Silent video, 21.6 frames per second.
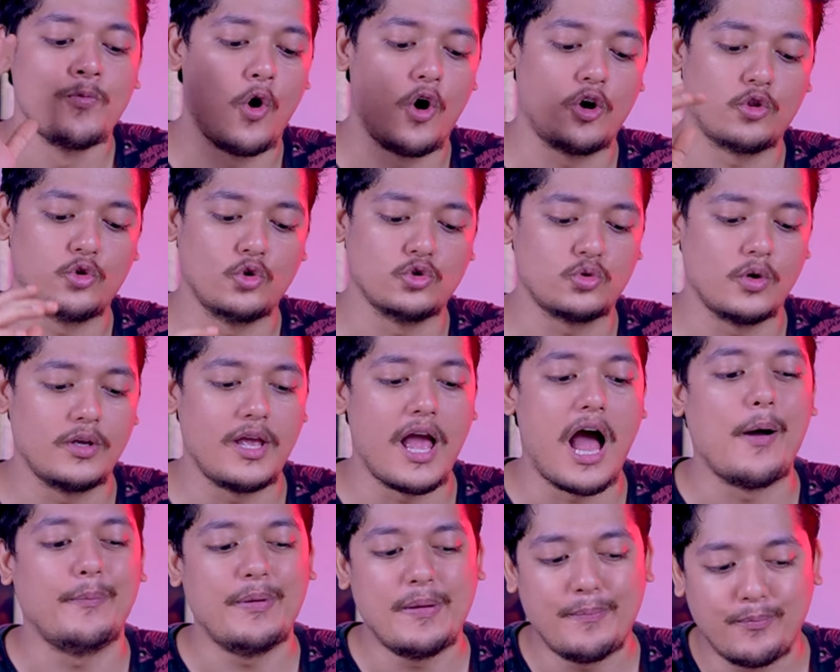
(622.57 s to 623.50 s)
और दोस्तों
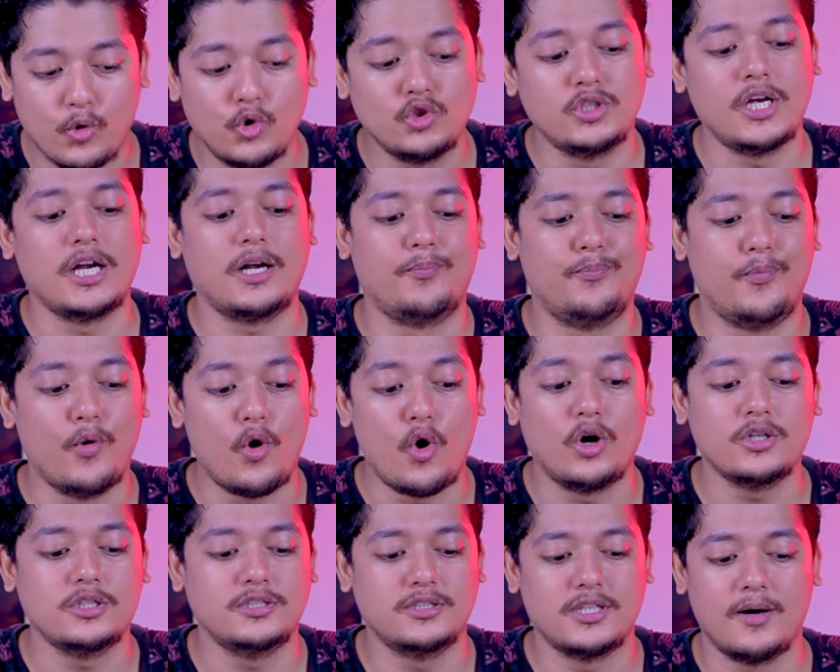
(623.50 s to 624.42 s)
यहाँ पे प्रोजेक्ट
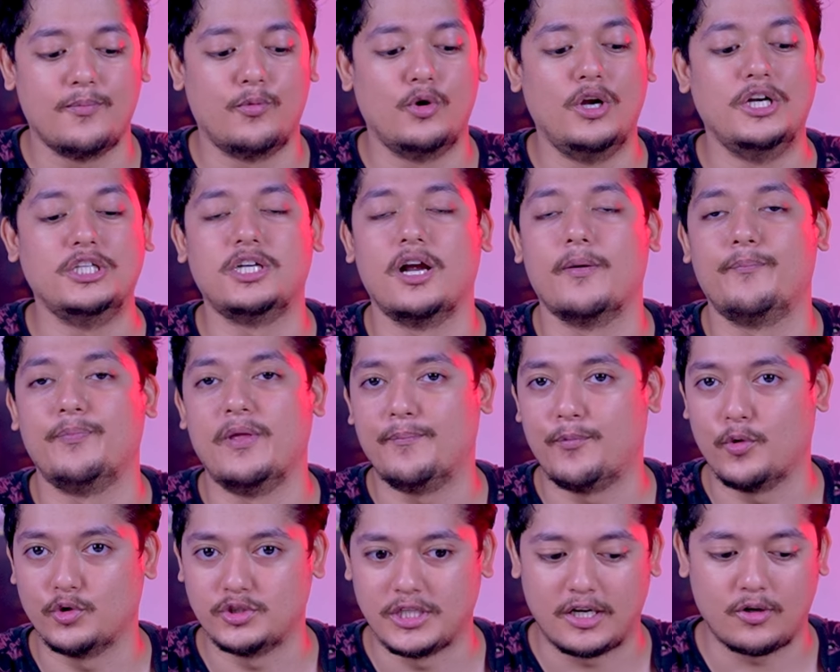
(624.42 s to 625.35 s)
बहुत ही ज़्यादा बुलिश है अपने
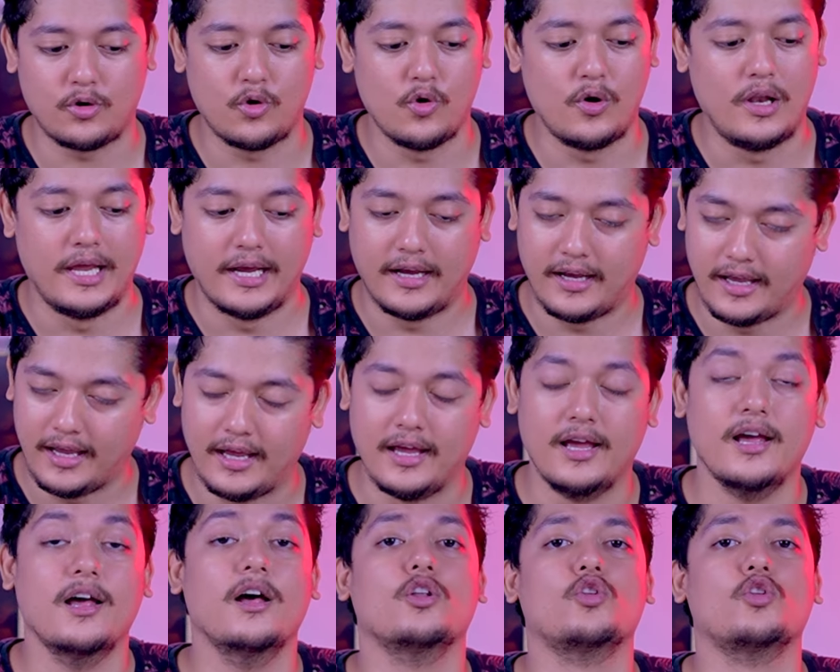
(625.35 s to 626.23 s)
प्रोजेक्ट को लेके